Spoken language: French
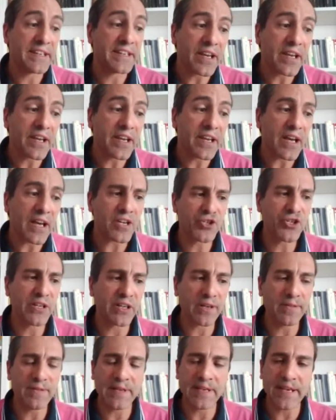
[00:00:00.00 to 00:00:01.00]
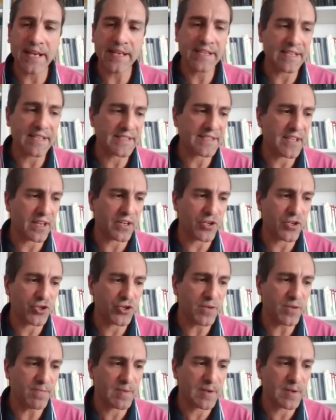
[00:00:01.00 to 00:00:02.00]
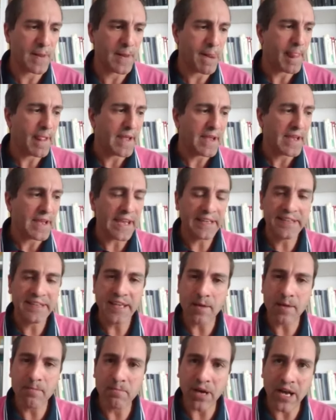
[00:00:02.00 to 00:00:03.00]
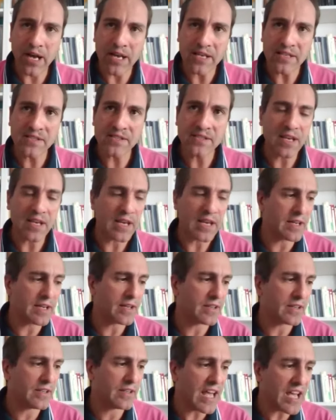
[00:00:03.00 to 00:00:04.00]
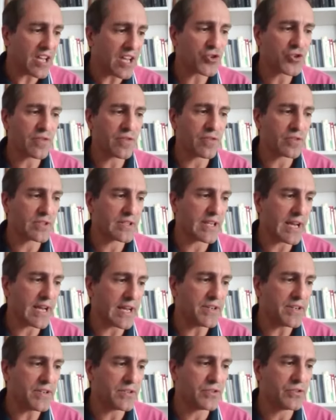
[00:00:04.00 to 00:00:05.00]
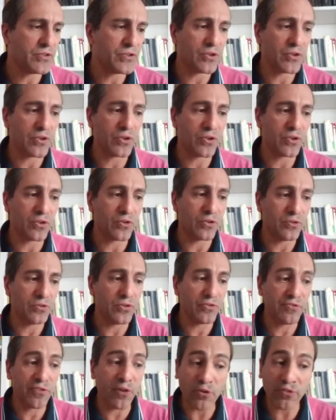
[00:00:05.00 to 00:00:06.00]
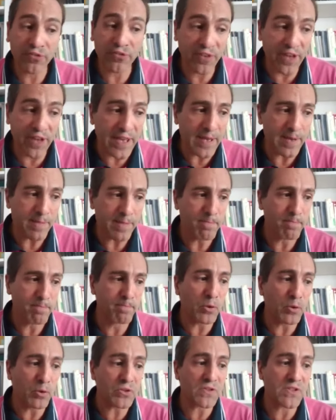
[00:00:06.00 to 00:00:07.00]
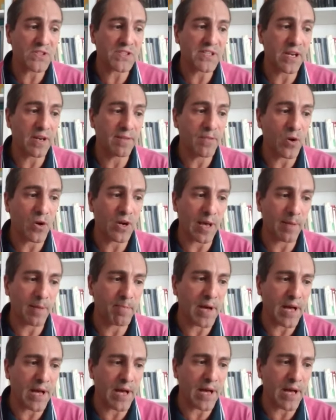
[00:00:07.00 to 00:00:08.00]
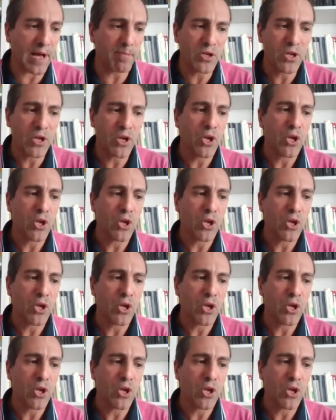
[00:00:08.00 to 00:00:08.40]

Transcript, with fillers: hiérarchie criminelle d'Ancien Régime et qui embrasse un large éventail de forfaits potentiellement capables